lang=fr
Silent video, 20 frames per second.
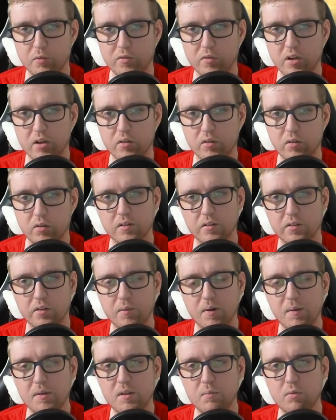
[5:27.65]
On peut voir que ça
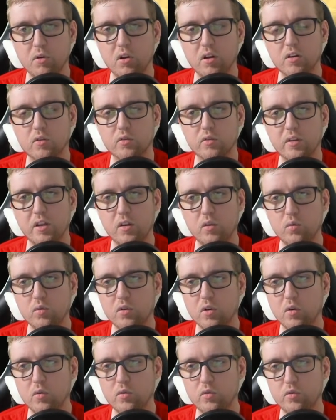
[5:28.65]
semble un petit peu là quand on est
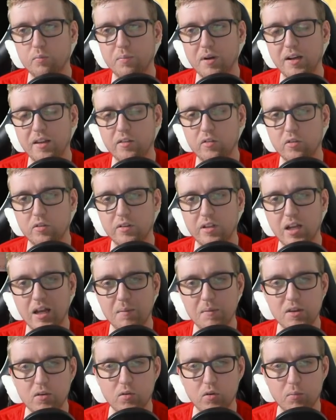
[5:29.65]
tout en haut du palais
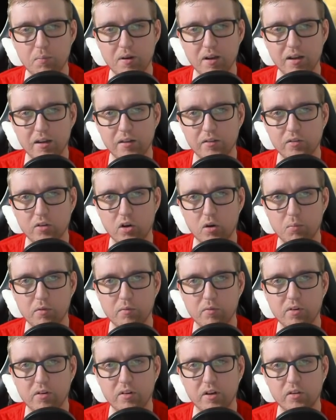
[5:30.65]
d'Alamigo par
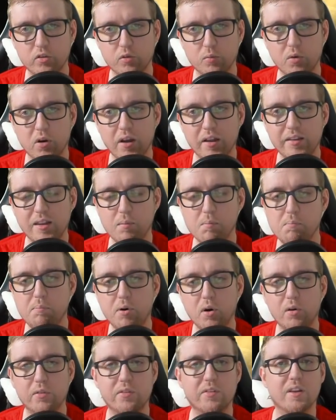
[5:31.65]
exemple. Voir là sûrement un des
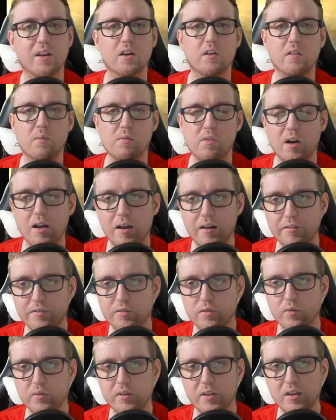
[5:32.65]
boss hein, qu'on va pouvoir
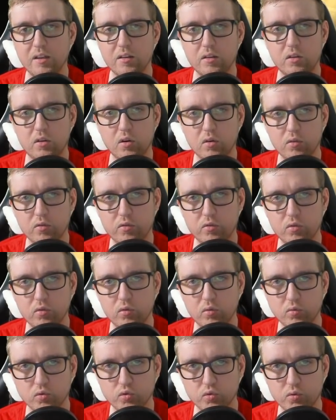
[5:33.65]
affronter dans ce
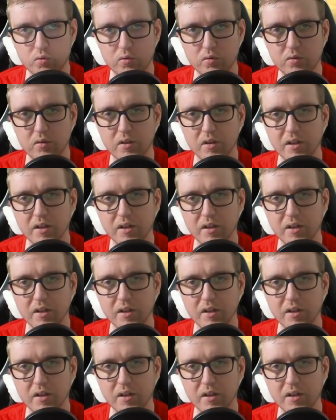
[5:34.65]
donjon.